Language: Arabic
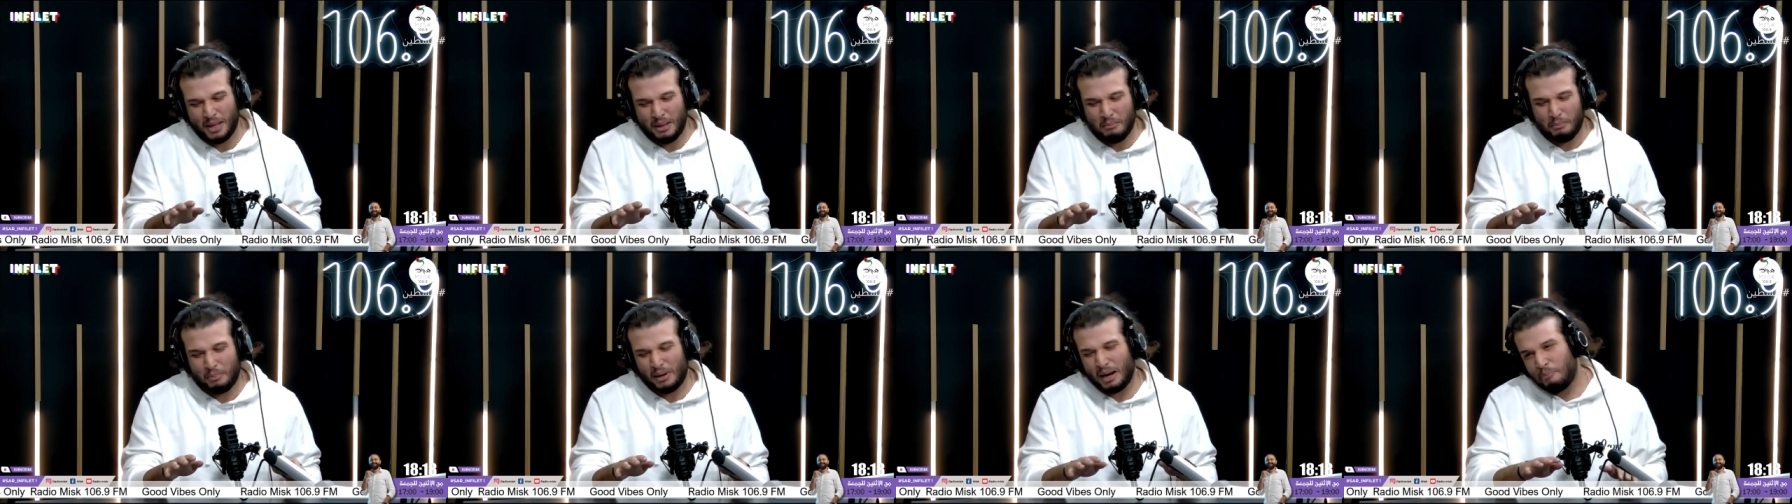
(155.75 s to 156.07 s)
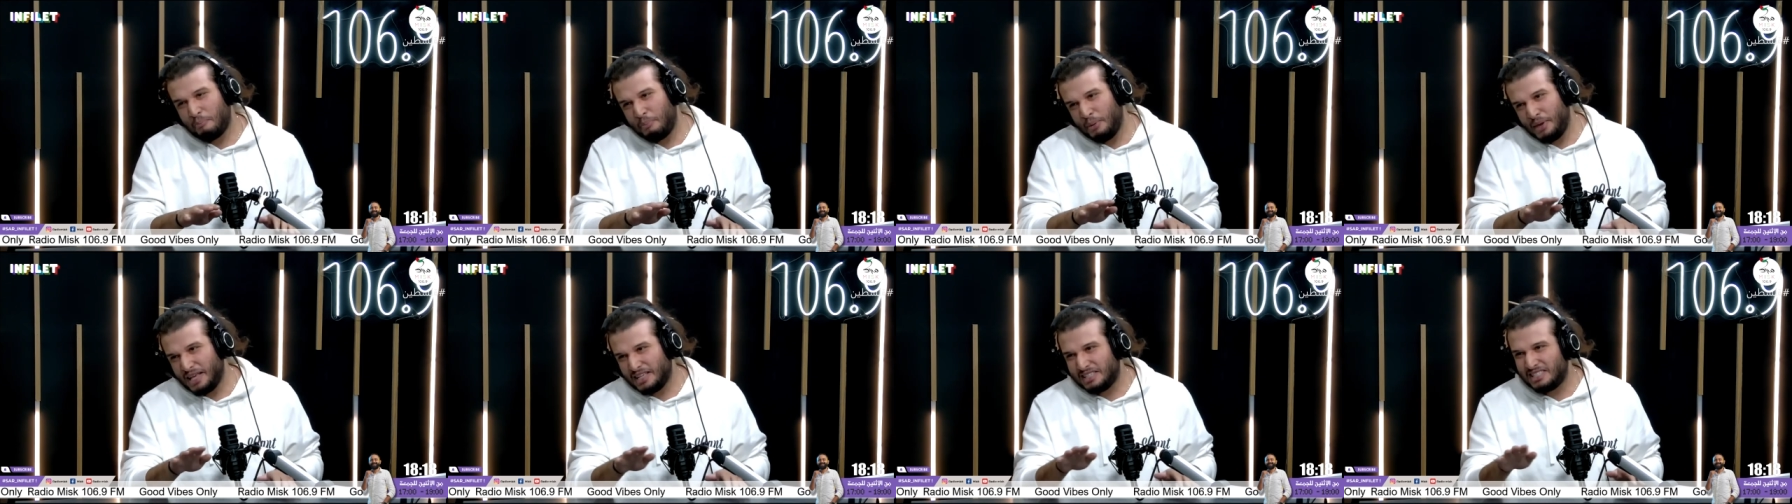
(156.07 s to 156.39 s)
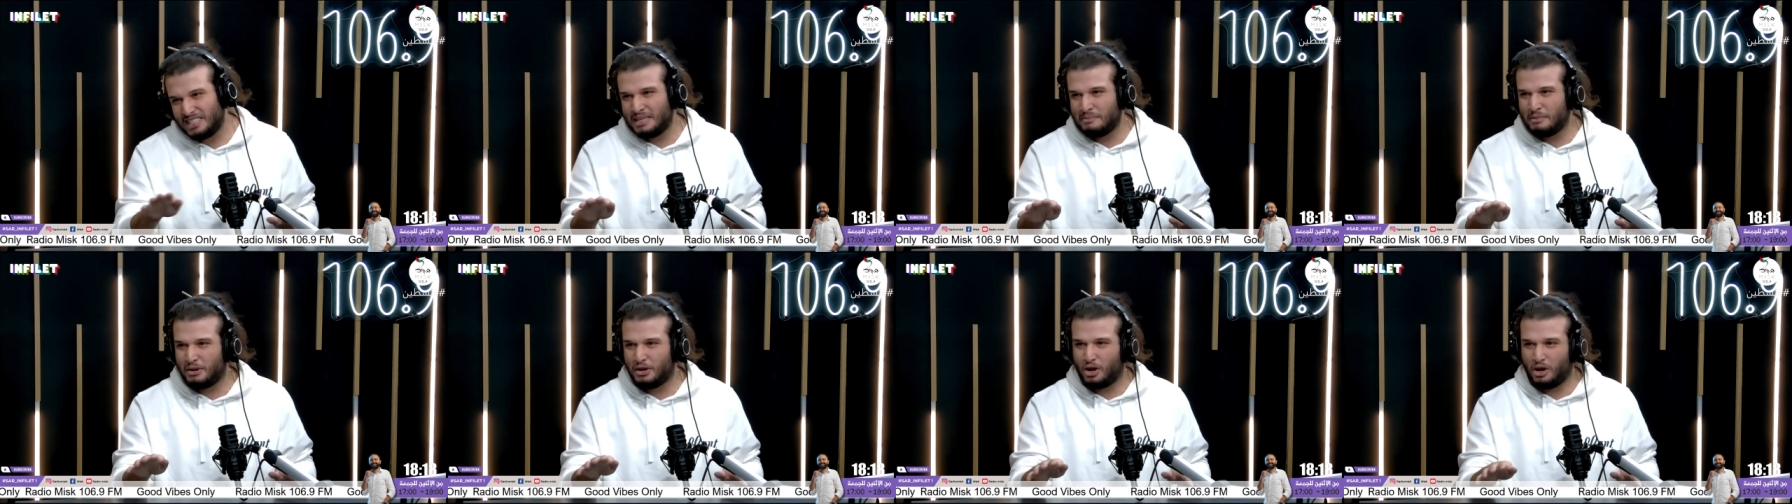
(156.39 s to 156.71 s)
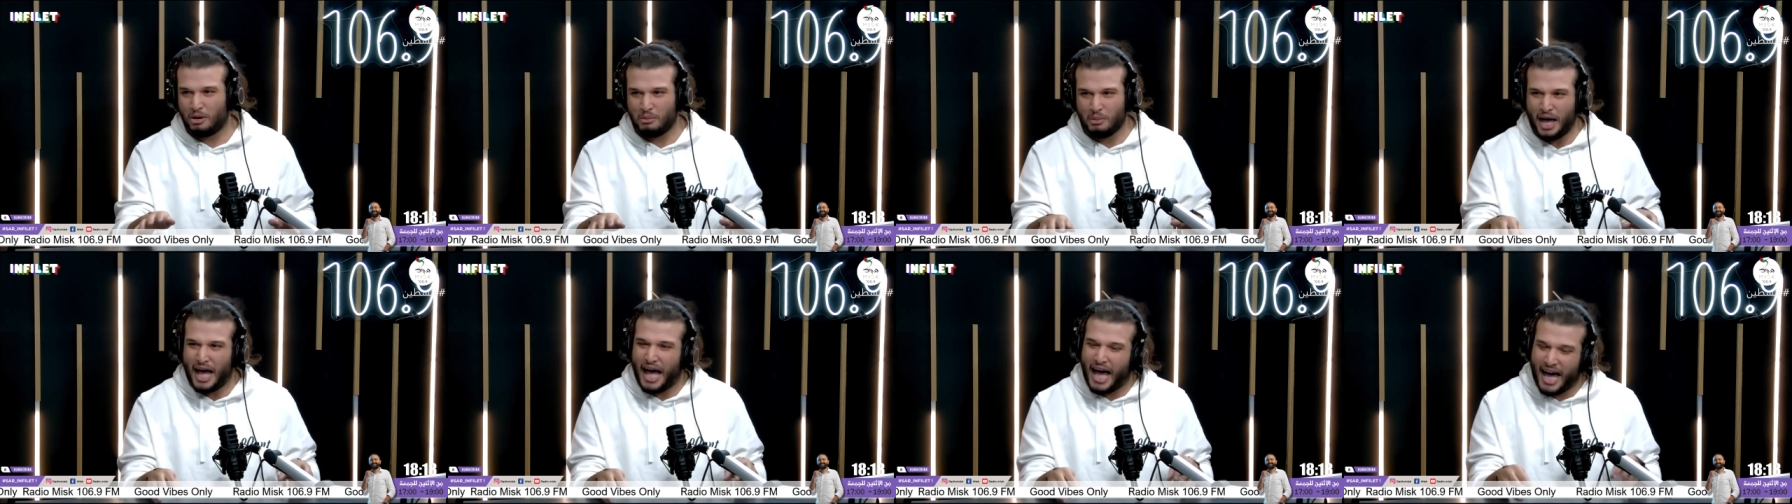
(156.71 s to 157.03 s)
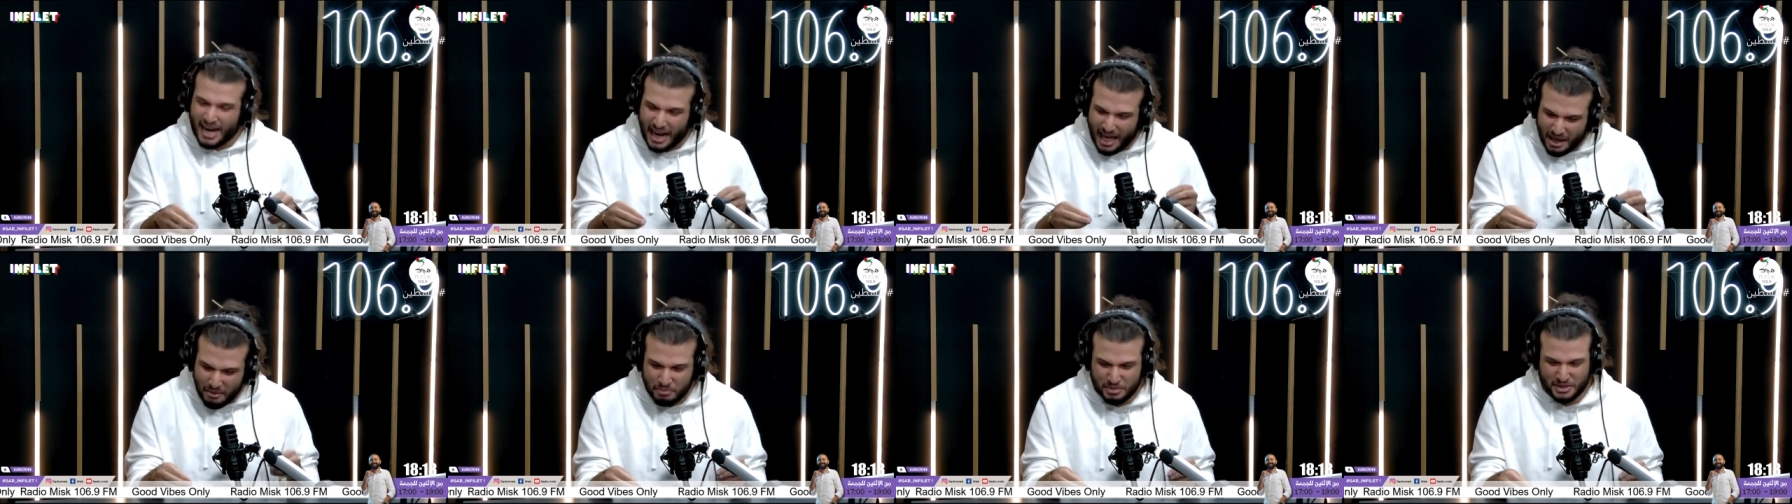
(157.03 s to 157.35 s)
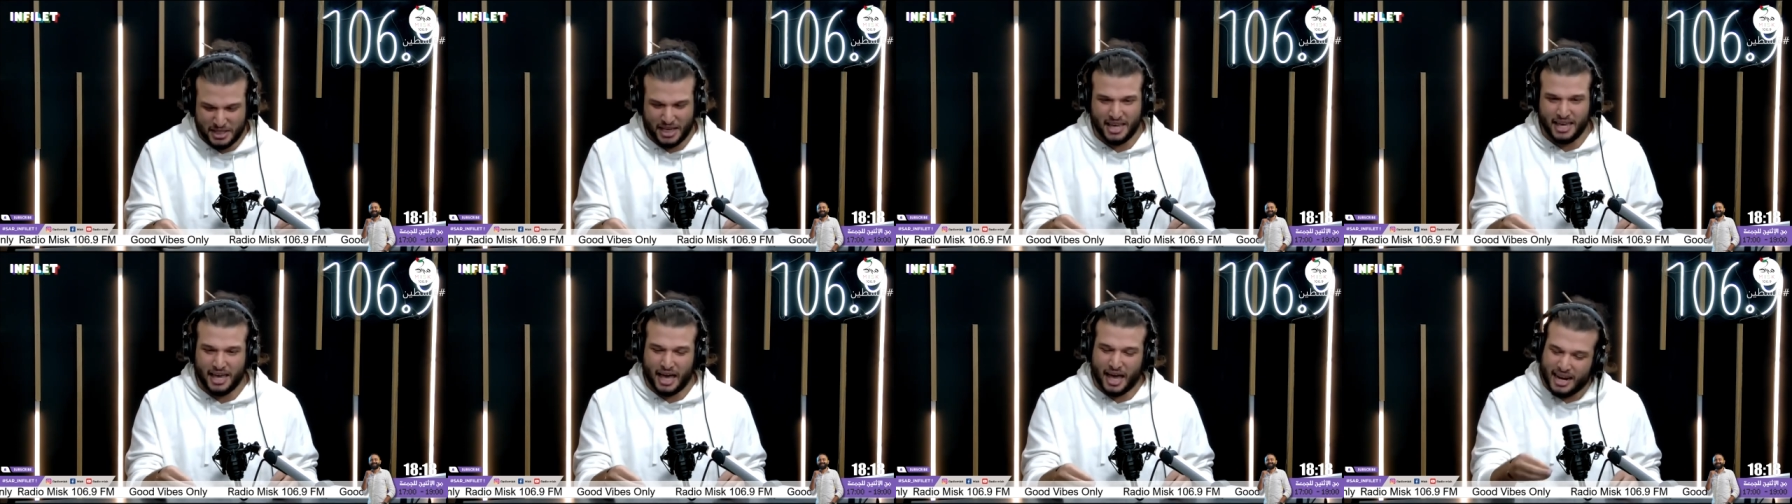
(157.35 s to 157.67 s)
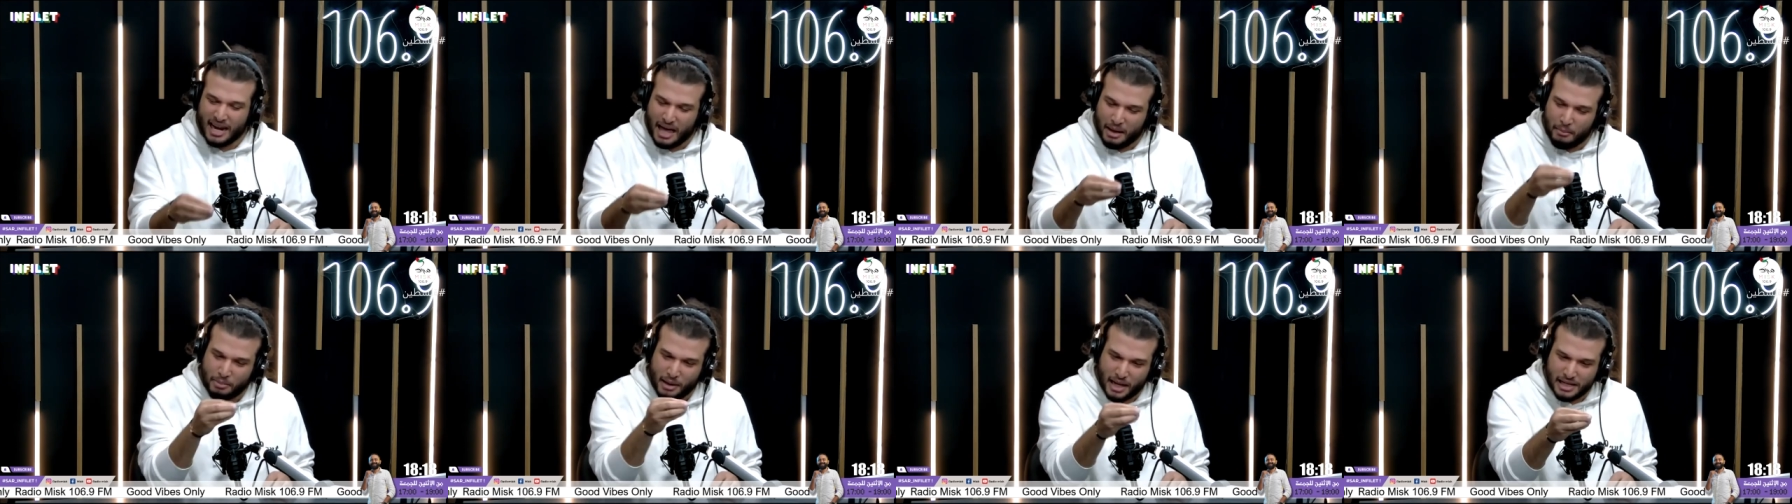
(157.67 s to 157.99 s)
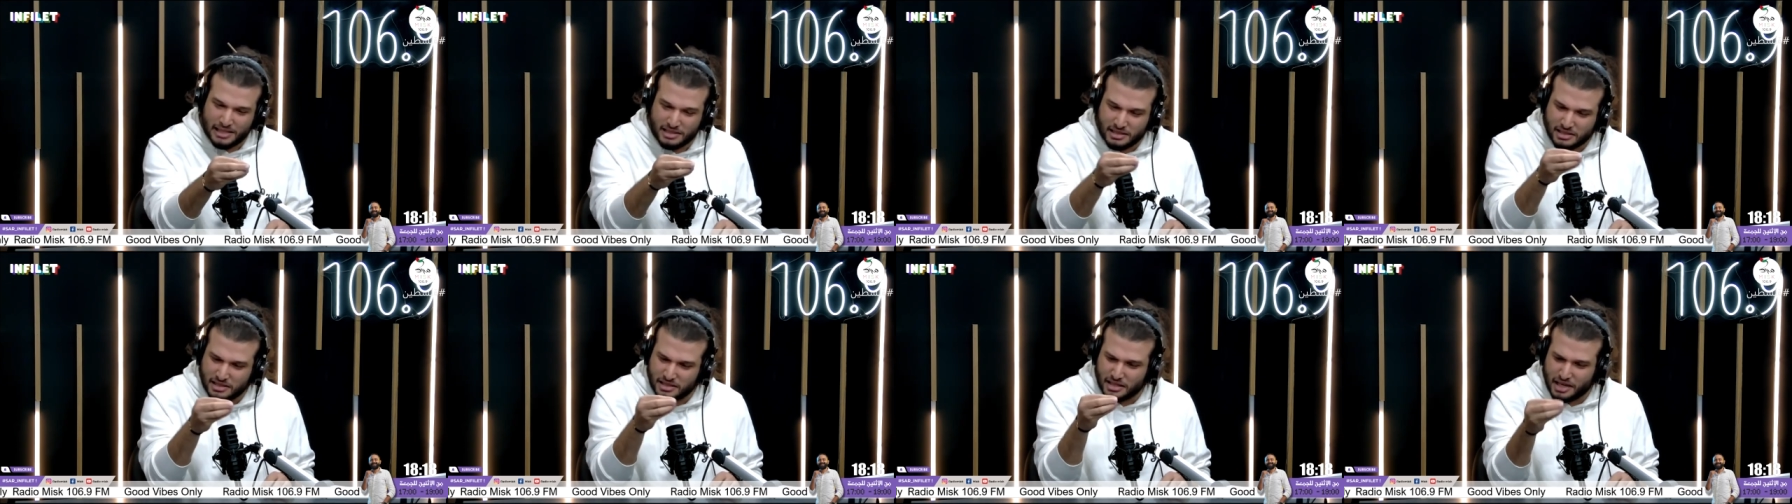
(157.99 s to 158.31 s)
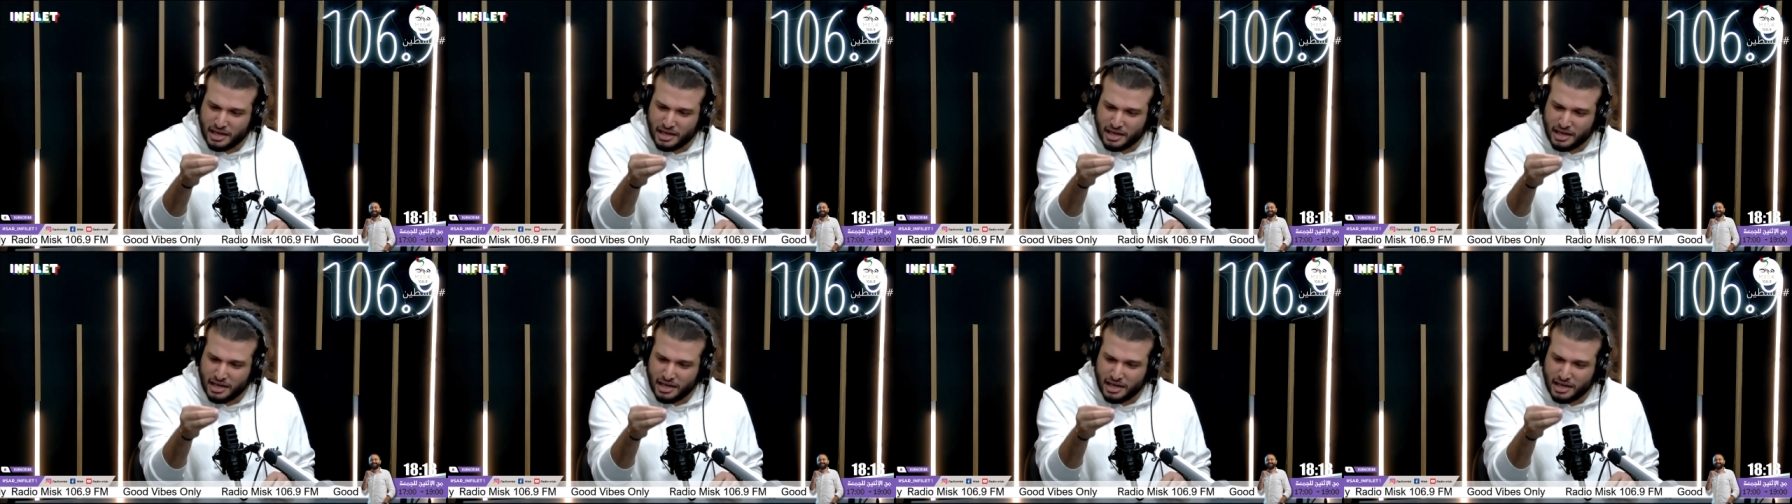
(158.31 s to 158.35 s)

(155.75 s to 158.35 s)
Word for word: بربي يزي منهم العب صحيح العب لص